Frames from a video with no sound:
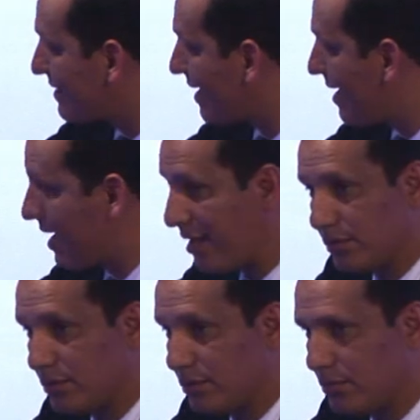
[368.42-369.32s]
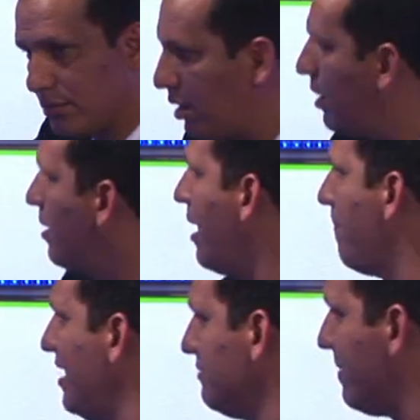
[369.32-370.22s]
tarea, la
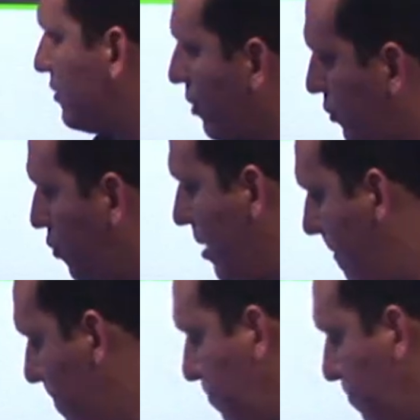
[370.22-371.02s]
misma estructura,